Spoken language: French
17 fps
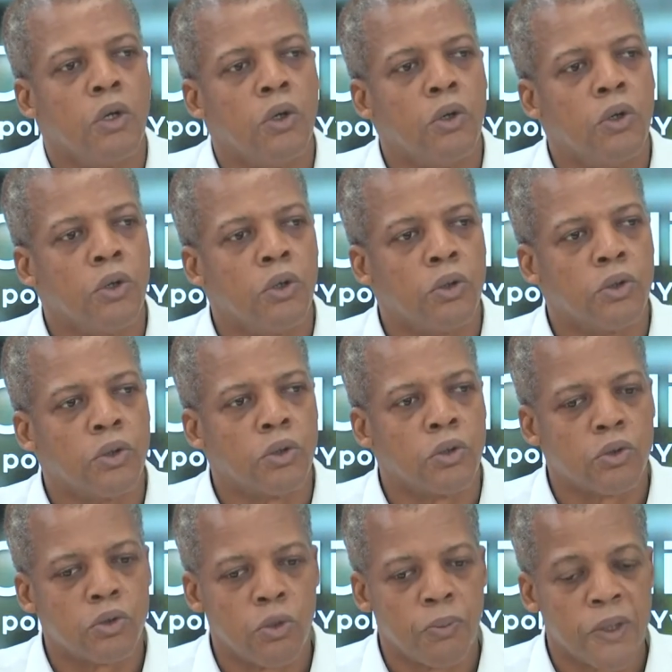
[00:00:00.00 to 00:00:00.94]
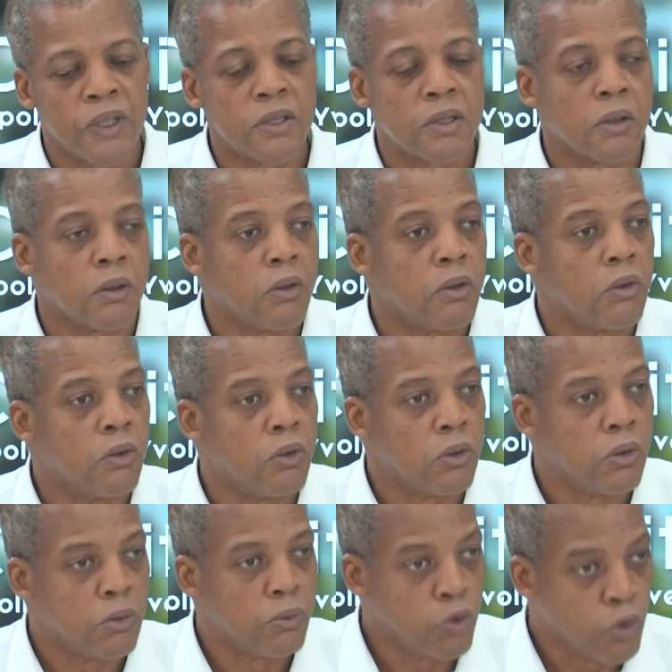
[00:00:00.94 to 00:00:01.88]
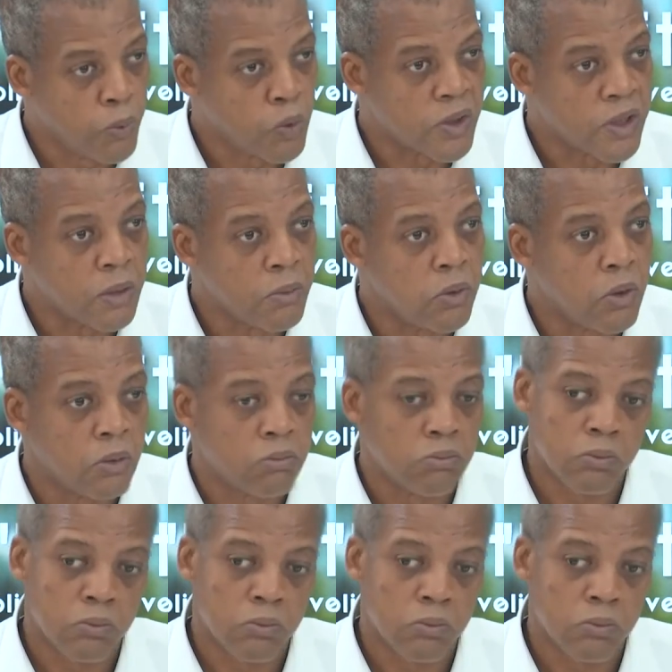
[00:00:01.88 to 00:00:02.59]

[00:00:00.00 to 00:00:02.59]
se passe le mieux possible.